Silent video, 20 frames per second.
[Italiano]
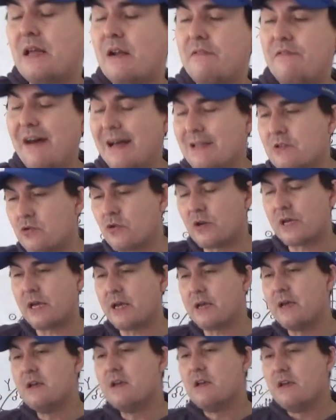dal fatto
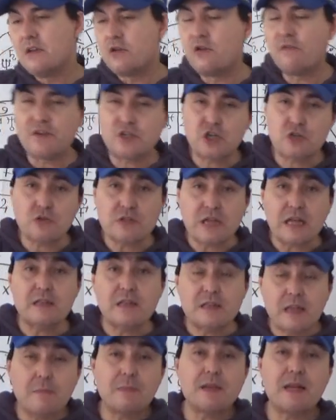che io facendo
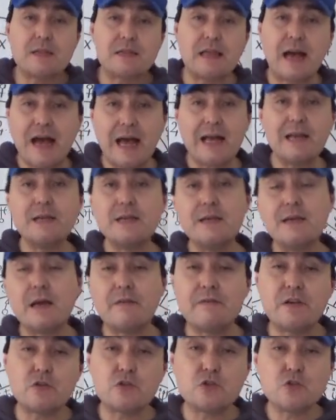tanti temi natali,
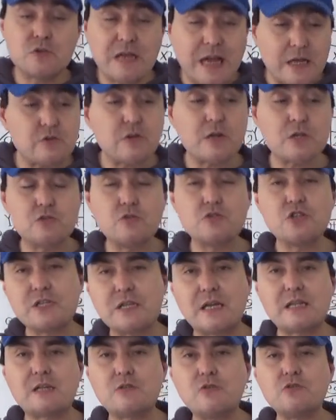avendo studiato la sociologia
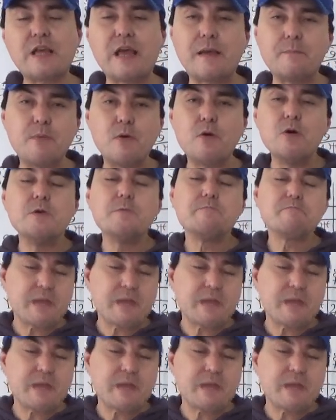da tanto tempo,